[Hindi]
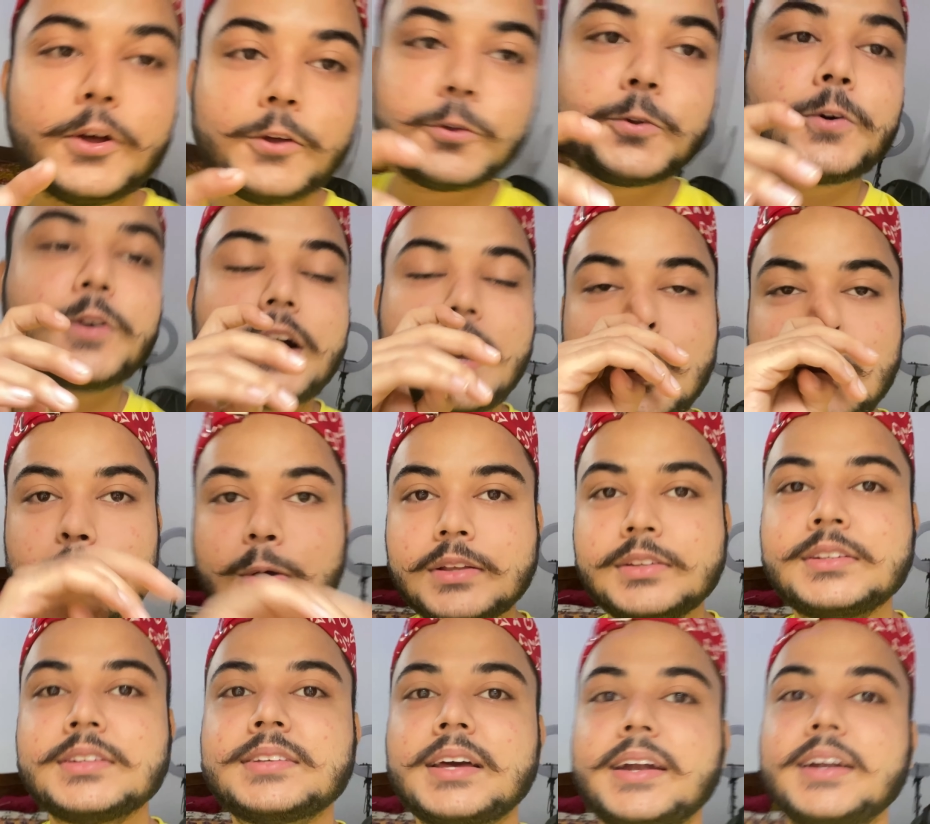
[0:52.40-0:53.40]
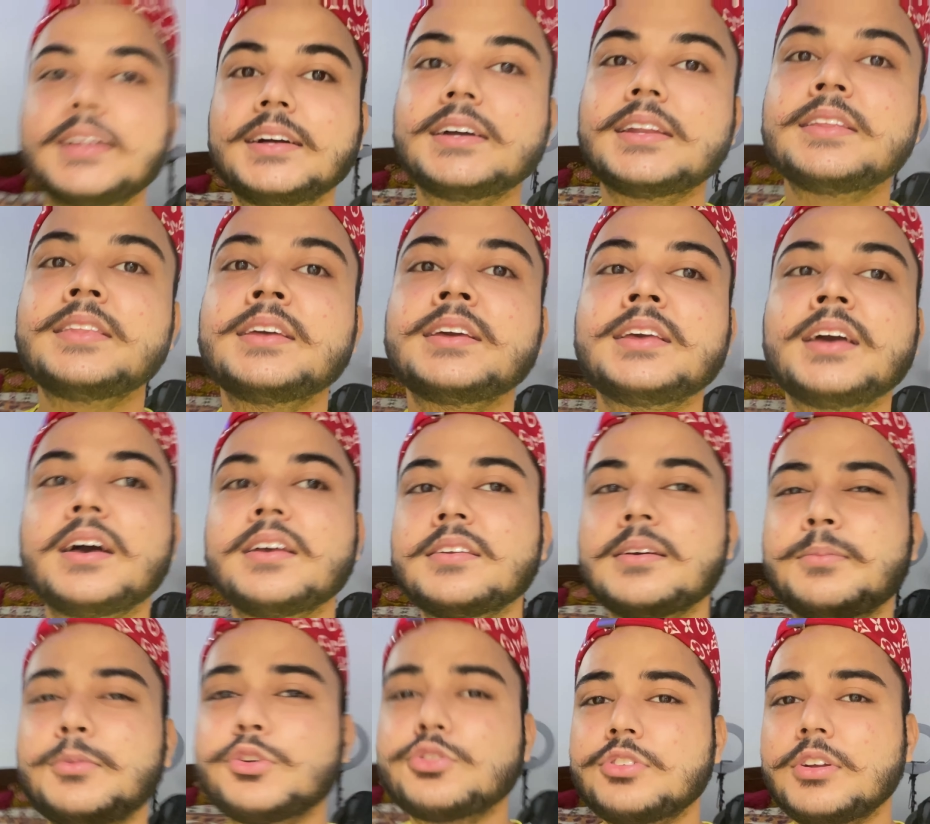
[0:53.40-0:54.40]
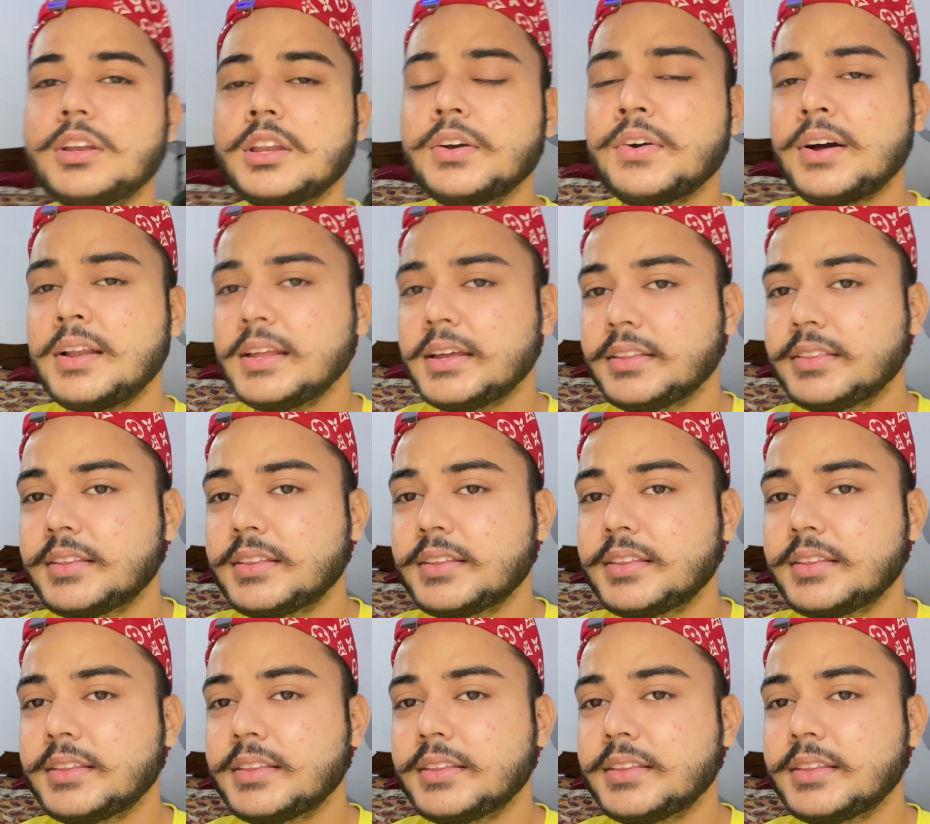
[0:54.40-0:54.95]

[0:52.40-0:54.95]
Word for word: तो खालू आज डिसाइड करे थे कि आज हम लोग चलने वाले हैं